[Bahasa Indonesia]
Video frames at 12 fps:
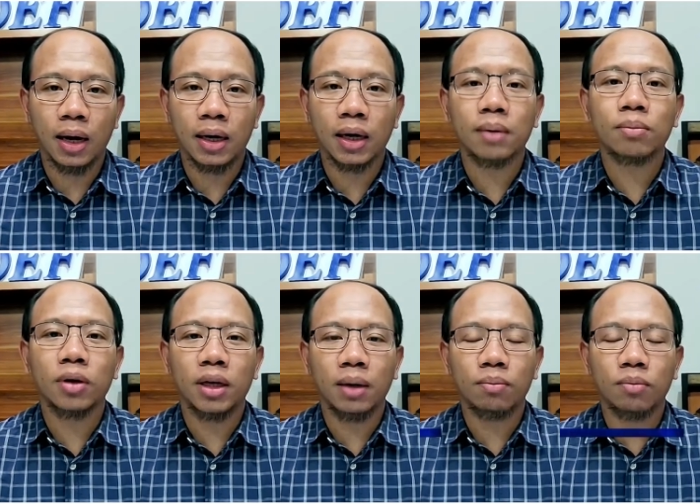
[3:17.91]
ada
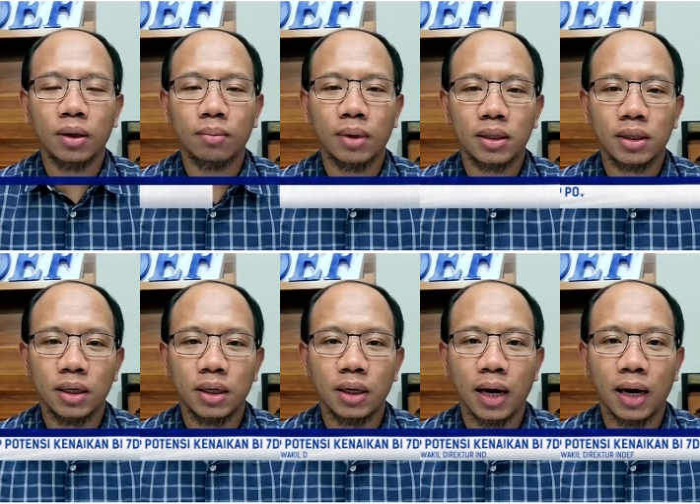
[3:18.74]
kemungkinan mungkin
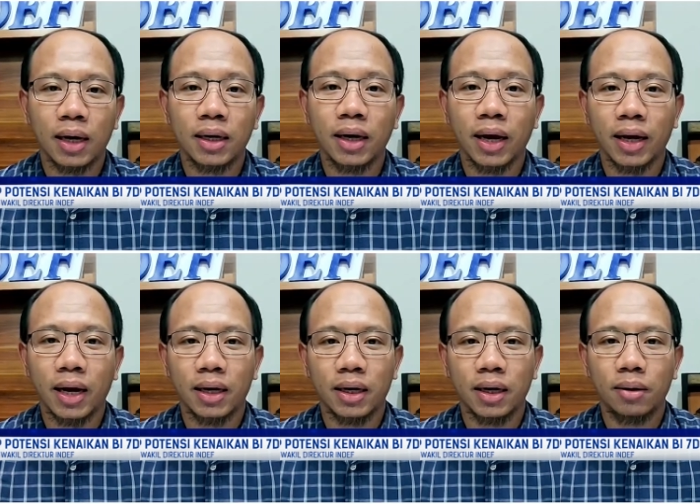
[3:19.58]
masih akan
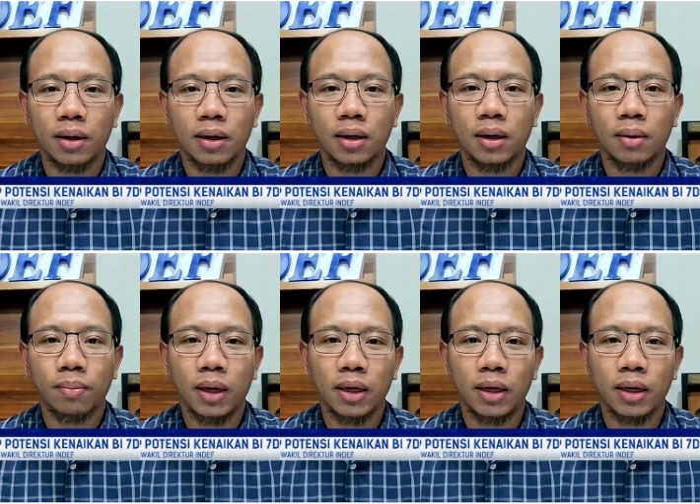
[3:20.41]
dinaikkan ya uh,